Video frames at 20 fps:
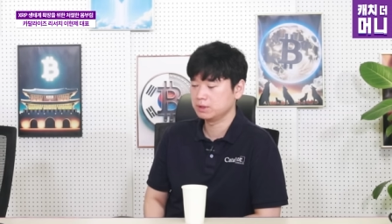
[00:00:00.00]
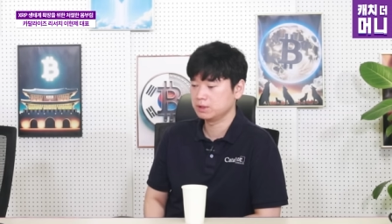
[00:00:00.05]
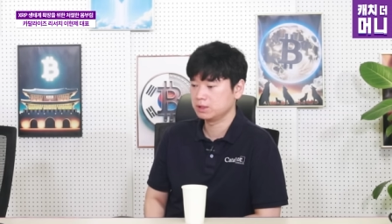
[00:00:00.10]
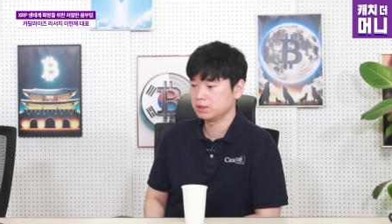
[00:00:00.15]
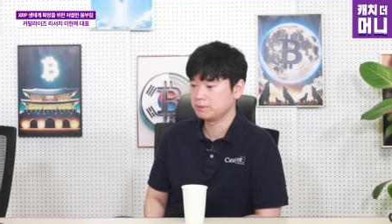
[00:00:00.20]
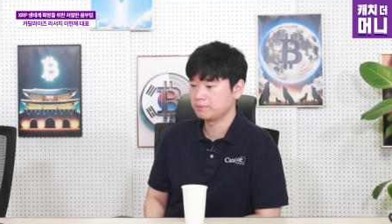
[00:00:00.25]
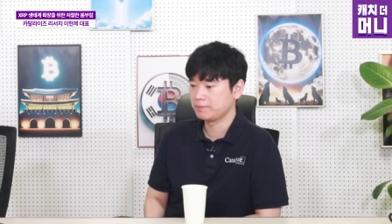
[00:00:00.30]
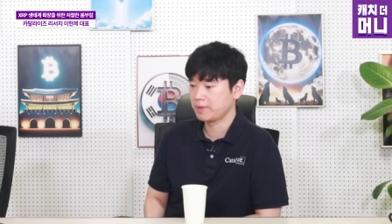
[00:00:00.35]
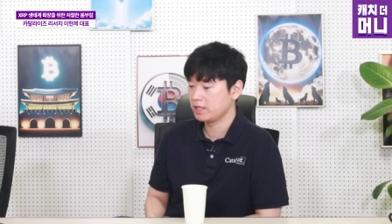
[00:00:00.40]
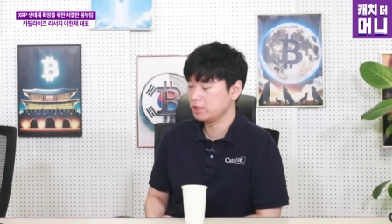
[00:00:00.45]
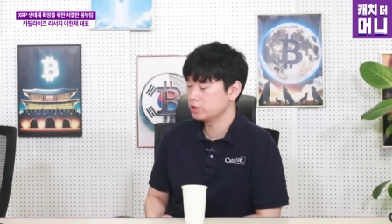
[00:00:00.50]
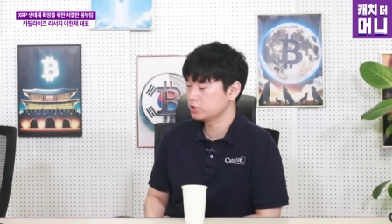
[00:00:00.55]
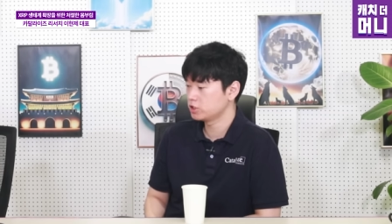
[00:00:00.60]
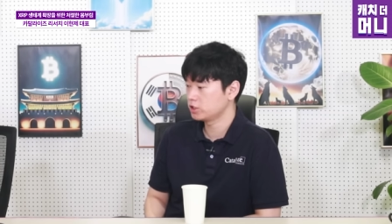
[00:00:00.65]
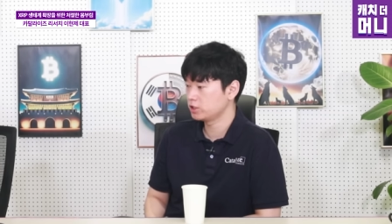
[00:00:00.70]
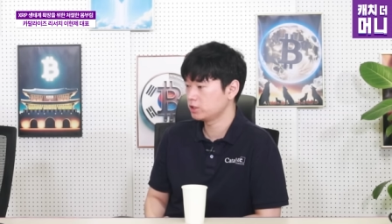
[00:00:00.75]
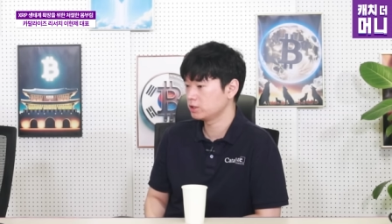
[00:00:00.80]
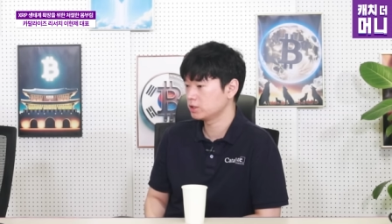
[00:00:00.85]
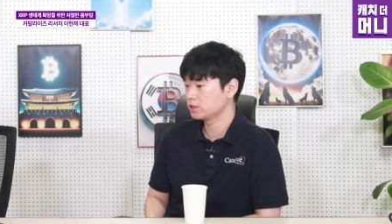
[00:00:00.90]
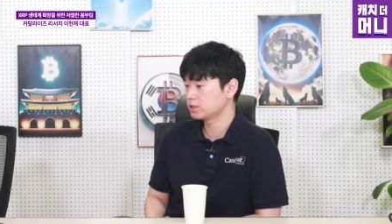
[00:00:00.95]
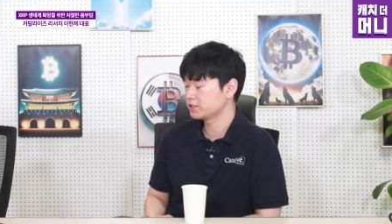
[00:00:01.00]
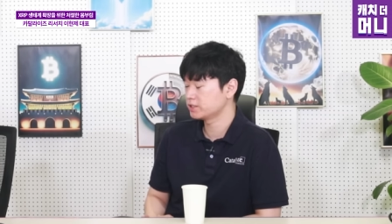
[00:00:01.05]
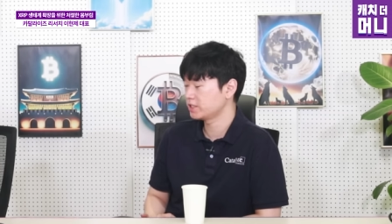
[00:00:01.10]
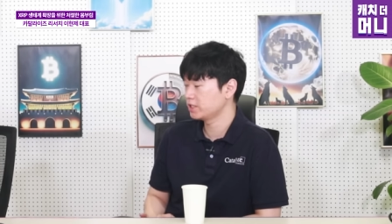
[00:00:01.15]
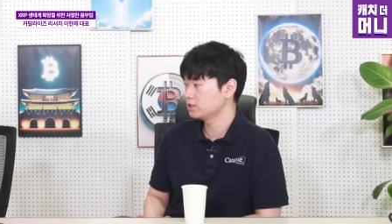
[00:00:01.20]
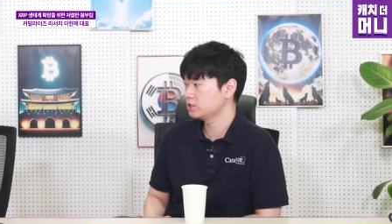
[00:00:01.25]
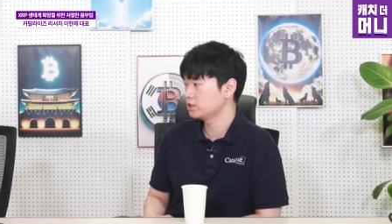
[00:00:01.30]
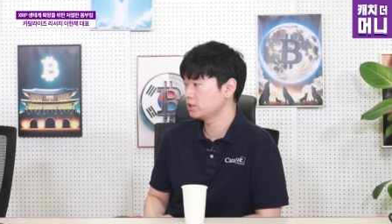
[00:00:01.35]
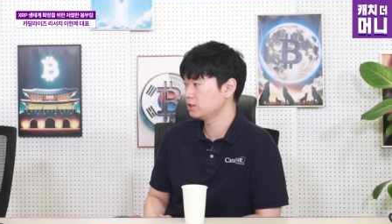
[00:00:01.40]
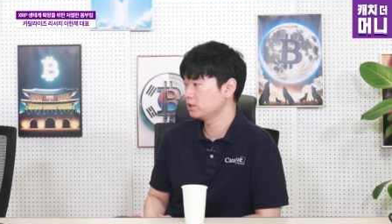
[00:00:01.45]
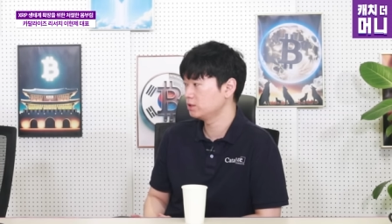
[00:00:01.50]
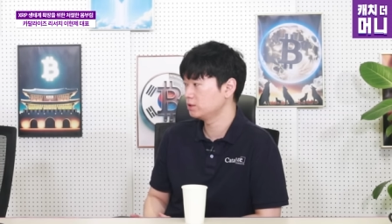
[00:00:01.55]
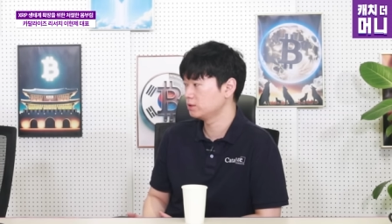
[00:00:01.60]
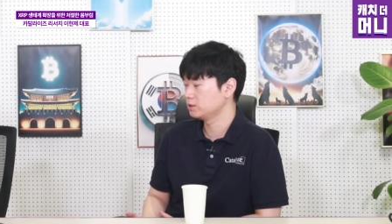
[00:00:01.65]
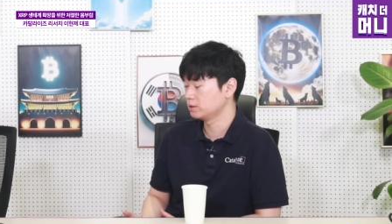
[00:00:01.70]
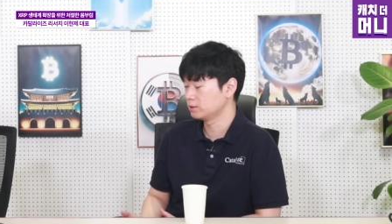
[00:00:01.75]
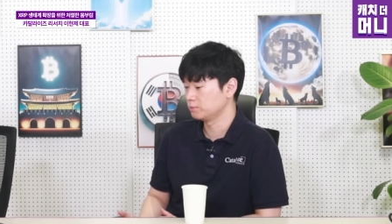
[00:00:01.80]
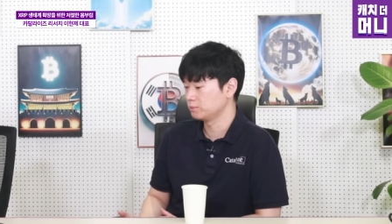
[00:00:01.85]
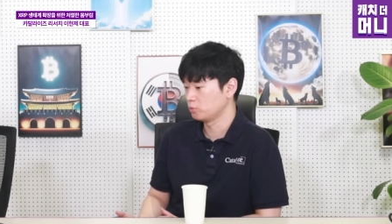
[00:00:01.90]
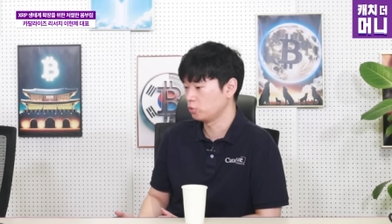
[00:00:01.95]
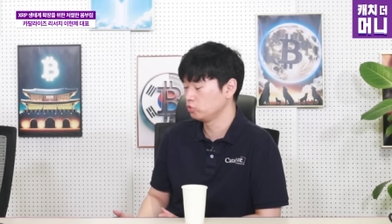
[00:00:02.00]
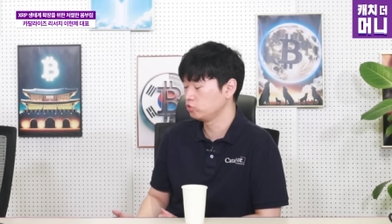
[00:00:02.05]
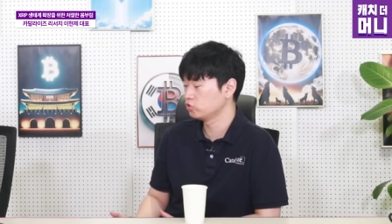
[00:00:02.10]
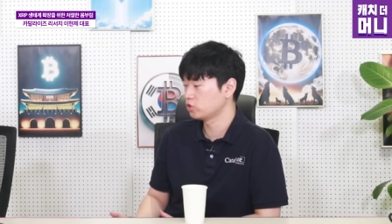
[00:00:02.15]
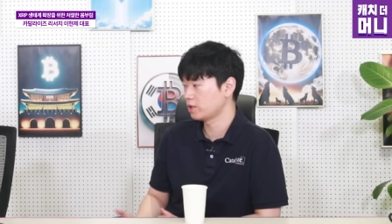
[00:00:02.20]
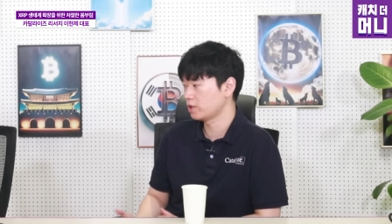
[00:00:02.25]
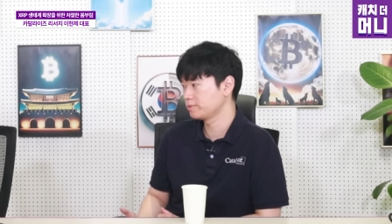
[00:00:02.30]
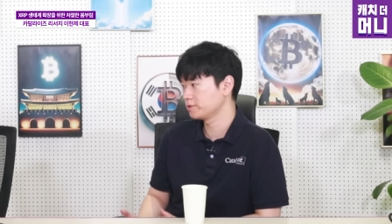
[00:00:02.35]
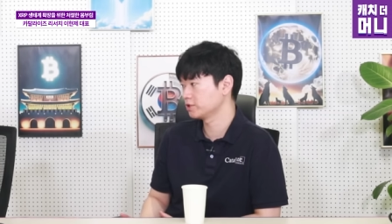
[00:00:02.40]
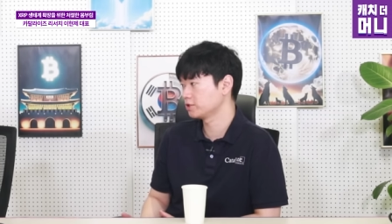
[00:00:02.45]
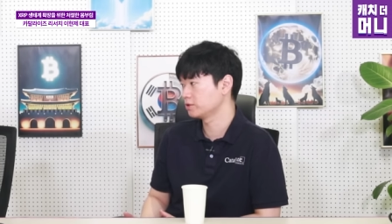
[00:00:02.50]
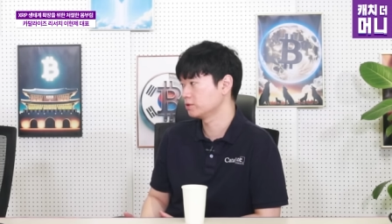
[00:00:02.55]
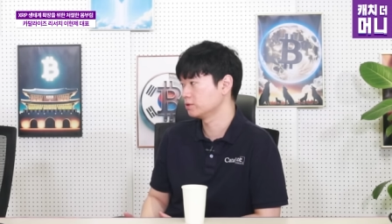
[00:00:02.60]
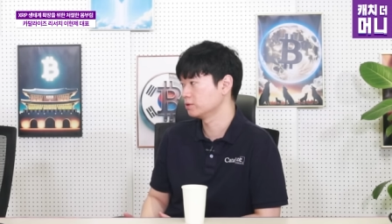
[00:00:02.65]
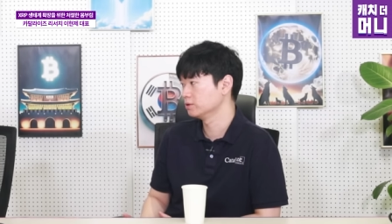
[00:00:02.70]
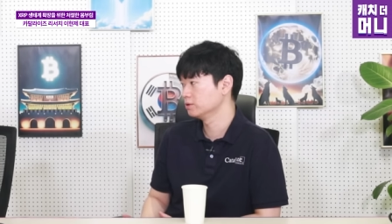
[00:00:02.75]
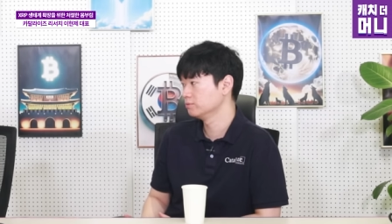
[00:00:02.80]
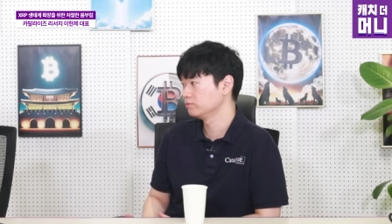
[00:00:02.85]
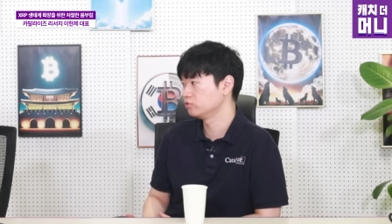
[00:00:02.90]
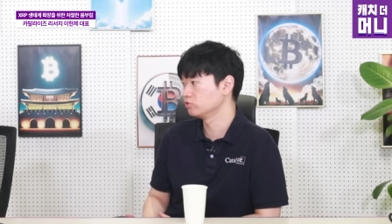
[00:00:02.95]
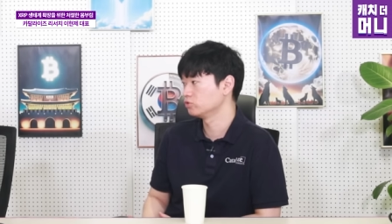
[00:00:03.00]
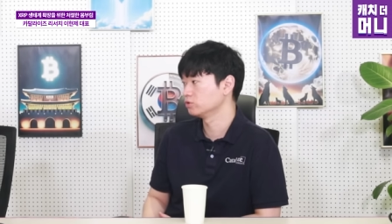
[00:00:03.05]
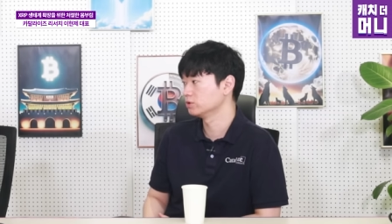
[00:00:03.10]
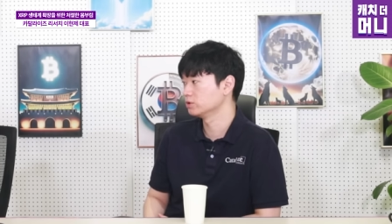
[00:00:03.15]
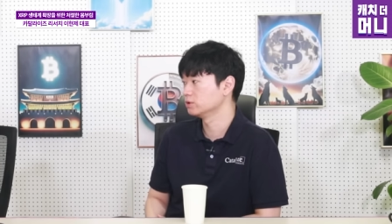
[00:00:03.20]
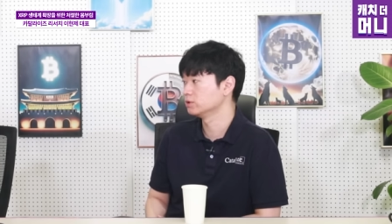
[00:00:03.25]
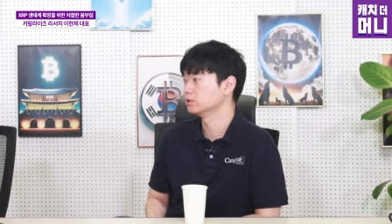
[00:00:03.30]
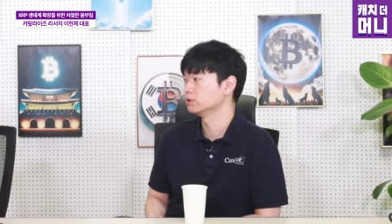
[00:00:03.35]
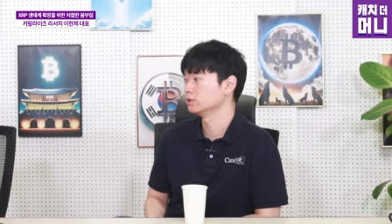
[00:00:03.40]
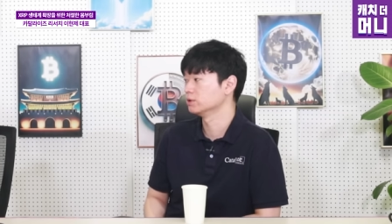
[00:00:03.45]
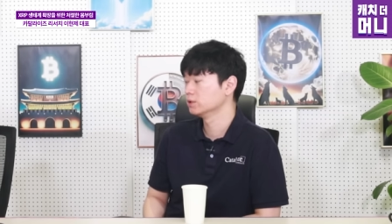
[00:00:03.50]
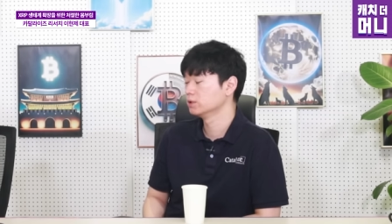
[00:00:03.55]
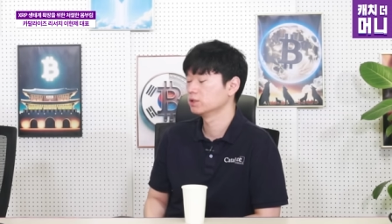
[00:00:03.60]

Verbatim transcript: 이 메인 체인과 사이드 체인을 모두 합쳐서 부르는